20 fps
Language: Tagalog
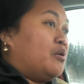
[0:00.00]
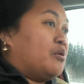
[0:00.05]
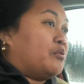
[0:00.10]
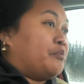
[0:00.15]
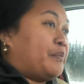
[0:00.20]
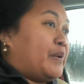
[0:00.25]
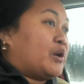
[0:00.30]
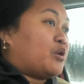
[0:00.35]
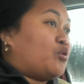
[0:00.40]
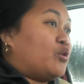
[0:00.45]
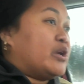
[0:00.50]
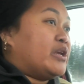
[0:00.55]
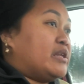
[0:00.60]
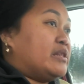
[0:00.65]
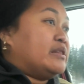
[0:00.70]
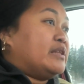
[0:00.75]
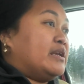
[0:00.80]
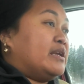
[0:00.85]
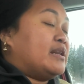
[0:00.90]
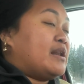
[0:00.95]
Pero kung
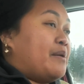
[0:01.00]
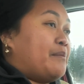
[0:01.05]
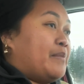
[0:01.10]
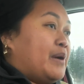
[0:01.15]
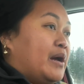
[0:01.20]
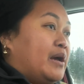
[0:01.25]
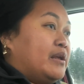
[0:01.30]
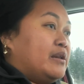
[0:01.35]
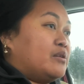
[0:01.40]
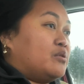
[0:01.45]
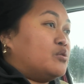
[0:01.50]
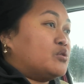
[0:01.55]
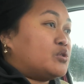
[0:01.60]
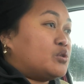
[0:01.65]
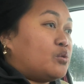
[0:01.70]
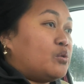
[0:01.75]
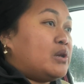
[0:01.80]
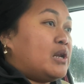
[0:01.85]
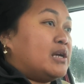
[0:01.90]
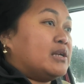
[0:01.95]
hindi naman, gusto
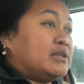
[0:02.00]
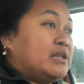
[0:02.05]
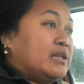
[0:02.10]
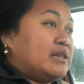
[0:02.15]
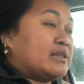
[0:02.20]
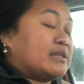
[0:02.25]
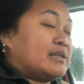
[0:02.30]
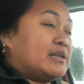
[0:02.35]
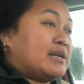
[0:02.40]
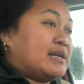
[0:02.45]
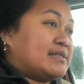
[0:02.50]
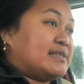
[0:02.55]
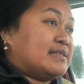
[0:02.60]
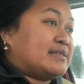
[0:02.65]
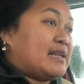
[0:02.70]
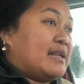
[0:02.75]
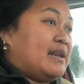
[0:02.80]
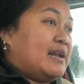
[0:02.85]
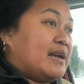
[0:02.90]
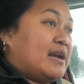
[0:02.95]
ko lang din kasi
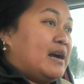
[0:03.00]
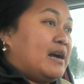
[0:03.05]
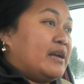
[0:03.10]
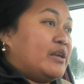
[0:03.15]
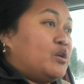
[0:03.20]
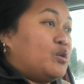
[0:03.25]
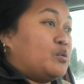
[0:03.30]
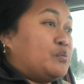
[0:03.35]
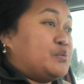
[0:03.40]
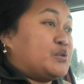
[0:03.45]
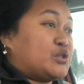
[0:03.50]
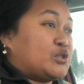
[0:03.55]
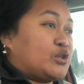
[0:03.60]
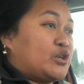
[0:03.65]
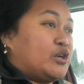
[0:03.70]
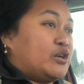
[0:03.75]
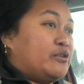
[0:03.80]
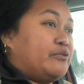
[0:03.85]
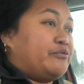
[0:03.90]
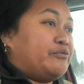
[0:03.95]
talaga
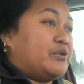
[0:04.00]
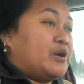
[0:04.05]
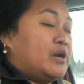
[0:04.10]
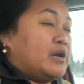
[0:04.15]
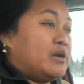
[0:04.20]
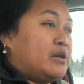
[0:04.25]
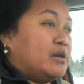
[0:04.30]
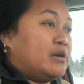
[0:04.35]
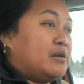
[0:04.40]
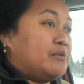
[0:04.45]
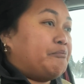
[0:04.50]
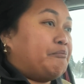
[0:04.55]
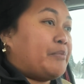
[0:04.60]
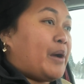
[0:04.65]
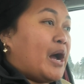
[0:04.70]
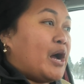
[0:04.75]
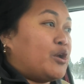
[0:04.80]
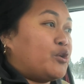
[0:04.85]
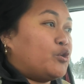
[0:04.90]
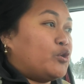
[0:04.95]
i-observe
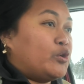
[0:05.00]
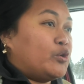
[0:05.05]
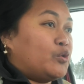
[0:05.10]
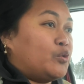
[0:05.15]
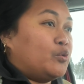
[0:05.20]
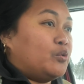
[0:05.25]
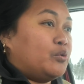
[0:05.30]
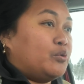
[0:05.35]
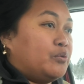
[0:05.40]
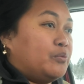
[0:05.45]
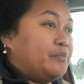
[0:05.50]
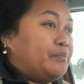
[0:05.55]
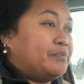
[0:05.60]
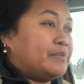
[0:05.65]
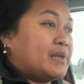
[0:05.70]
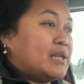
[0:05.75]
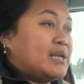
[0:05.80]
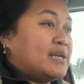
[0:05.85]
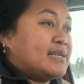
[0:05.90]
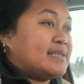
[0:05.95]
paano yung
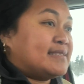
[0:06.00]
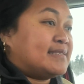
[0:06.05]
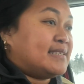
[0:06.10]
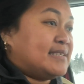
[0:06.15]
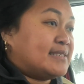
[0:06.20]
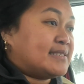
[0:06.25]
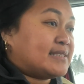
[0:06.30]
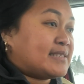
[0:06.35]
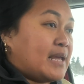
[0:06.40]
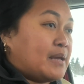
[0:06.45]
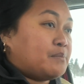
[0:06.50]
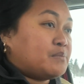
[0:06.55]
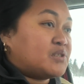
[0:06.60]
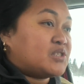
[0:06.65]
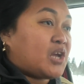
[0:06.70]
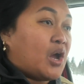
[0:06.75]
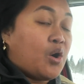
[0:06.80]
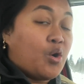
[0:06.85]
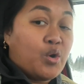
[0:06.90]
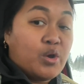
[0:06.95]
system
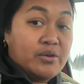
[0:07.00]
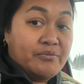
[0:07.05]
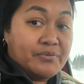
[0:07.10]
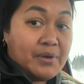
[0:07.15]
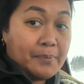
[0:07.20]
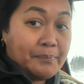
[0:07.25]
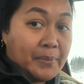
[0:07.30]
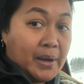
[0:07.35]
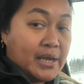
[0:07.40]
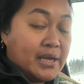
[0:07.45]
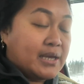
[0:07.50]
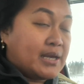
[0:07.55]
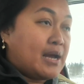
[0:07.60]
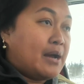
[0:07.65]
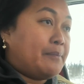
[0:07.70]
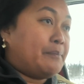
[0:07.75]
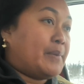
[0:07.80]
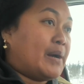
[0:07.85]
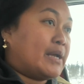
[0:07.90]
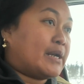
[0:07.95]
sa Hoiva Paika
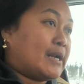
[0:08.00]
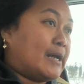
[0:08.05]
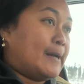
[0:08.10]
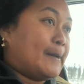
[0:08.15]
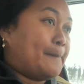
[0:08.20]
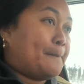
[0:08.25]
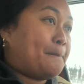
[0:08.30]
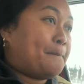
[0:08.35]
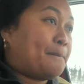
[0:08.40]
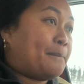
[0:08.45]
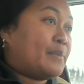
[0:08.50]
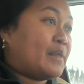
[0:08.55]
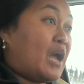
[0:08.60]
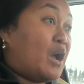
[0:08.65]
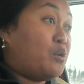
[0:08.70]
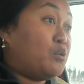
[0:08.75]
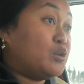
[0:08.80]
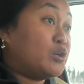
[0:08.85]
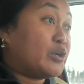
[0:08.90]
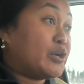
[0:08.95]
para
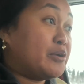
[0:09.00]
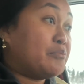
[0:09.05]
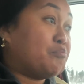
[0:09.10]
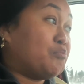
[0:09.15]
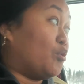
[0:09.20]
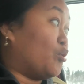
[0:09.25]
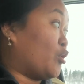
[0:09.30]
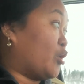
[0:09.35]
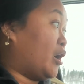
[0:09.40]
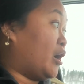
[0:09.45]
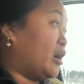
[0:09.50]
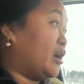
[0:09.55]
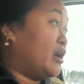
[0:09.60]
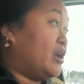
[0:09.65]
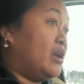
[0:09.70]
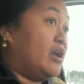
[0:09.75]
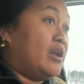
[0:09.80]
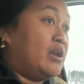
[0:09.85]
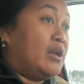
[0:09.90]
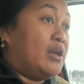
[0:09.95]
I'll learn more.
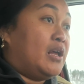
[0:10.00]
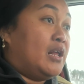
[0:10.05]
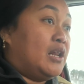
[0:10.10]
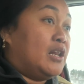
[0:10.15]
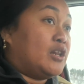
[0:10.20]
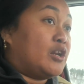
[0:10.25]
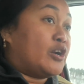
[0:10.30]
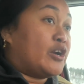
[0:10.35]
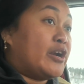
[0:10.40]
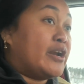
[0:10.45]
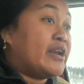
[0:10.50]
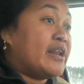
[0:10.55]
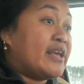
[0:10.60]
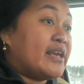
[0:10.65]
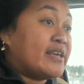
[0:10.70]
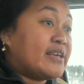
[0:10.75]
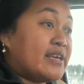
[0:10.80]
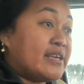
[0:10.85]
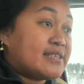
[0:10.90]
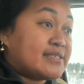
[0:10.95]

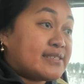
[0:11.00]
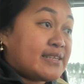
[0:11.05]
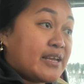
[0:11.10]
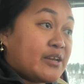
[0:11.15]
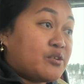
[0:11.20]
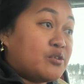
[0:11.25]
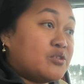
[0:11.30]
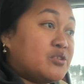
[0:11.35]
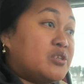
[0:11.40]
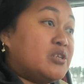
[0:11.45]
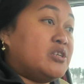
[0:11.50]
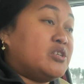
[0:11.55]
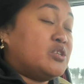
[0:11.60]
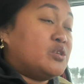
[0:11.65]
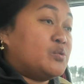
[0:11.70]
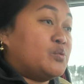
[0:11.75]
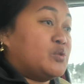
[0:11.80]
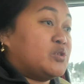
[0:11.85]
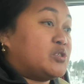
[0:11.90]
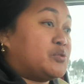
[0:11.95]
Learning is a
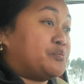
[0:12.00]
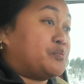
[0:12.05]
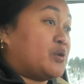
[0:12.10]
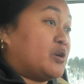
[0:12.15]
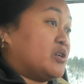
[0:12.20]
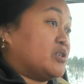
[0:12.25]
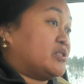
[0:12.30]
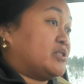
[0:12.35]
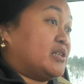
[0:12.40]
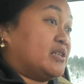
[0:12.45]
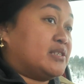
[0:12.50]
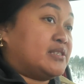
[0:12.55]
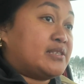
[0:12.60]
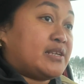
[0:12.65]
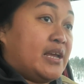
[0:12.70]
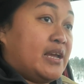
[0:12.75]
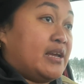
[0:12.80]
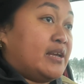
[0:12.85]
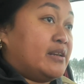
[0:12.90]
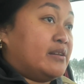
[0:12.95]
continuous process
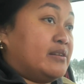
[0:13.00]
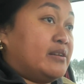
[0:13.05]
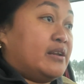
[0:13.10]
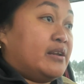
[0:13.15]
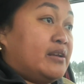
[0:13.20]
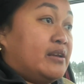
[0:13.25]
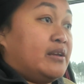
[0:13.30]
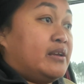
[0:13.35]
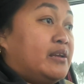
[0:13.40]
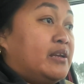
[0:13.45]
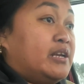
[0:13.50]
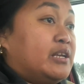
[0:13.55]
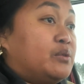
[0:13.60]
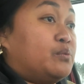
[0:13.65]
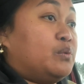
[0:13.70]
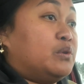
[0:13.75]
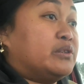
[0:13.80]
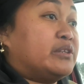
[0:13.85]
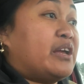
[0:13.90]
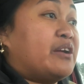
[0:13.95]
and it
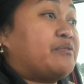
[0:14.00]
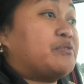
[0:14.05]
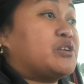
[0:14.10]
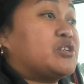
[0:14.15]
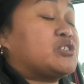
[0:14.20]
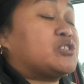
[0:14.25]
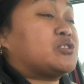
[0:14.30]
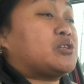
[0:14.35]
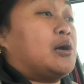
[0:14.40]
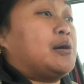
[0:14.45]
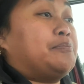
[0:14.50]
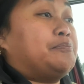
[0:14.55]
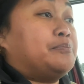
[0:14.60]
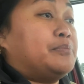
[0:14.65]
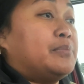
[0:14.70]
will never stop